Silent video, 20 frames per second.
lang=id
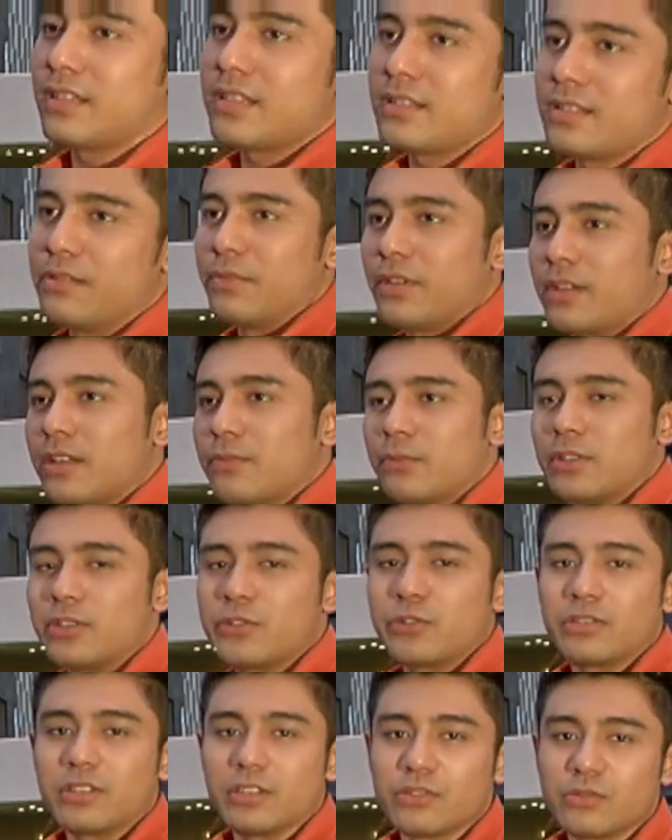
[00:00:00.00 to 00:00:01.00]
tas dipakai buat
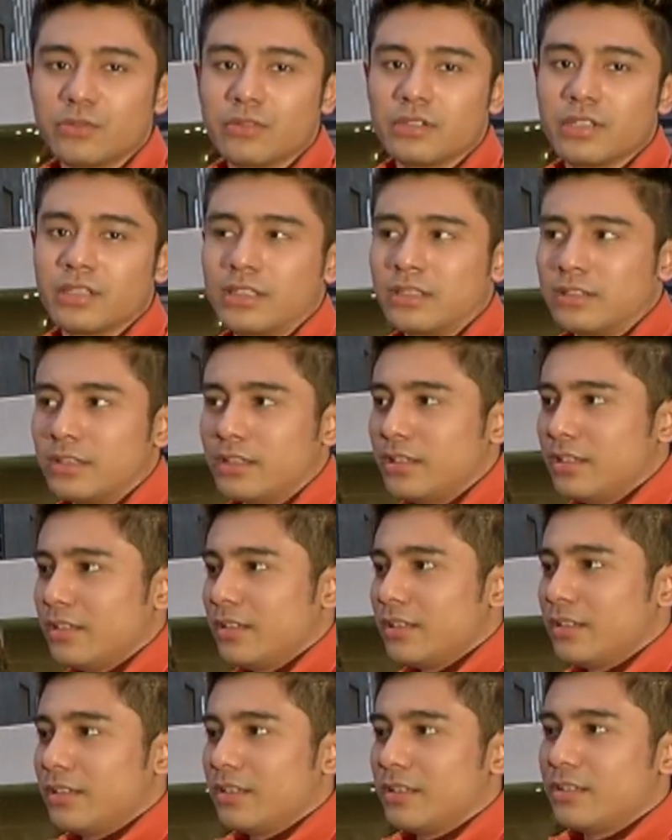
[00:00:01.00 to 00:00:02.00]
syuting juga
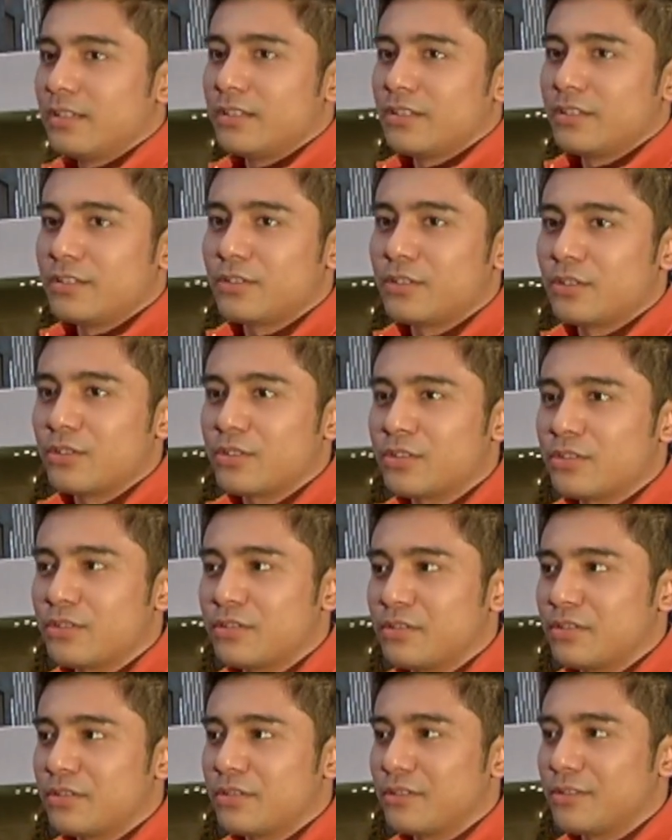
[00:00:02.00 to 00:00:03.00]
terus
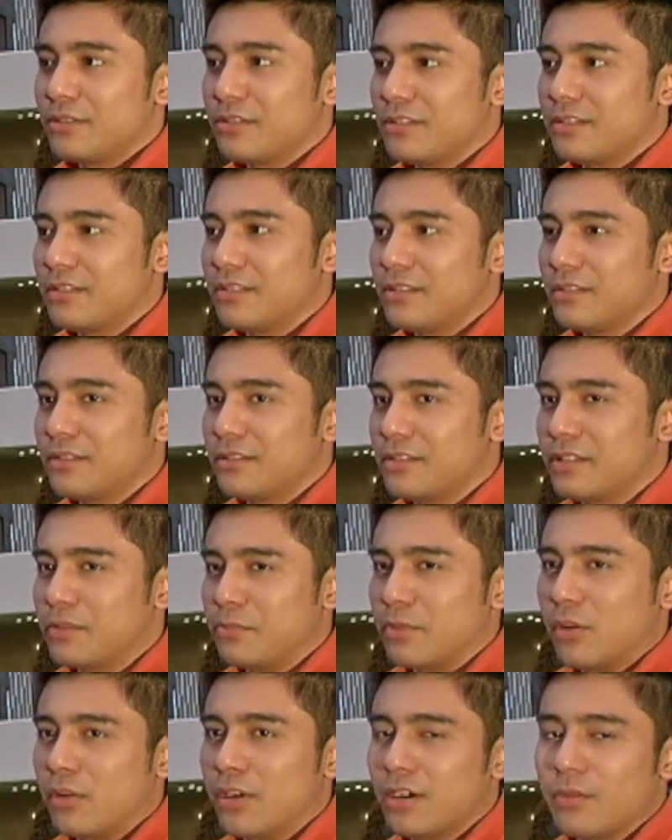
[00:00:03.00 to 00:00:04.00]

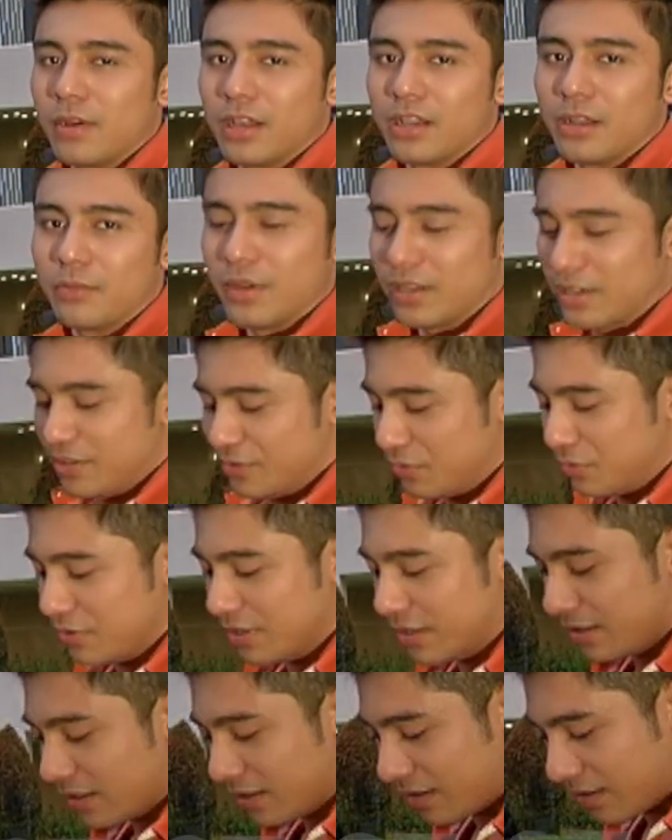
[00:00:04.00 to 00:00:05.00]
dibawa kemana-mana
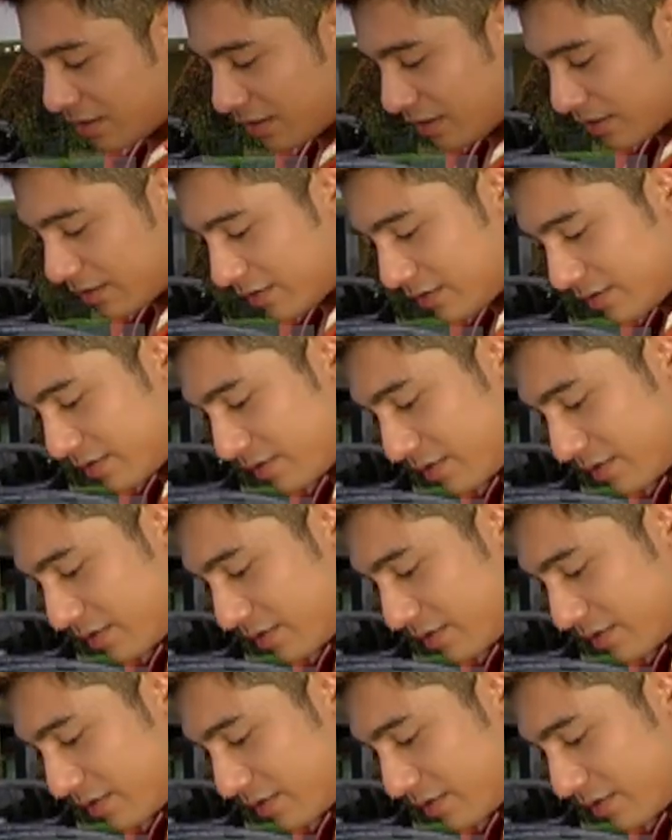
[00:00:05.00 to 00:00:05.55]
juga karena